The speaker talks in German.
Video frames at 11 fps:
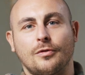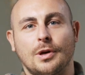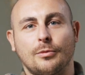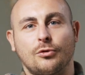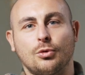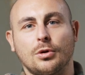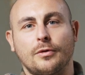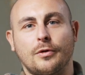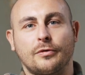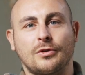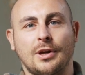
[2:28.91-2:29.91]
Wir haben Zugriff
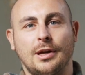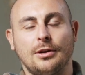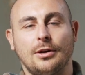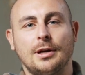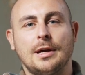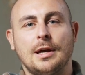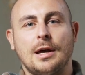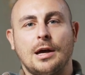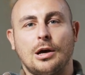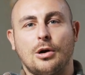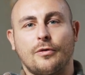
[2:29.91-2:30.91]
auf Trainer,
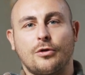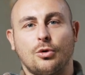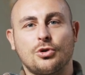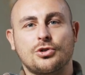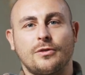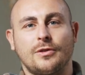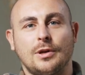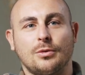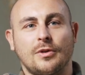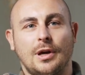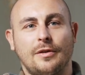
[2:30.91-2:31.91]
äh, auf Coaches, die
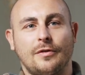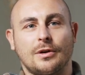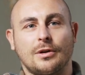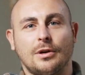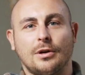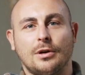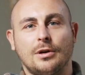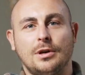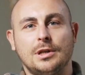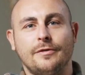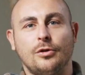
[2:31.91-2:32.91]
uns einfach äh,
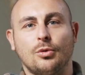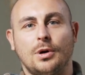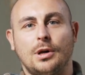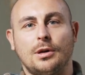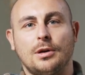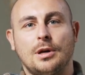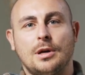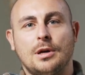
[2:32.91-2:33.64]
individuell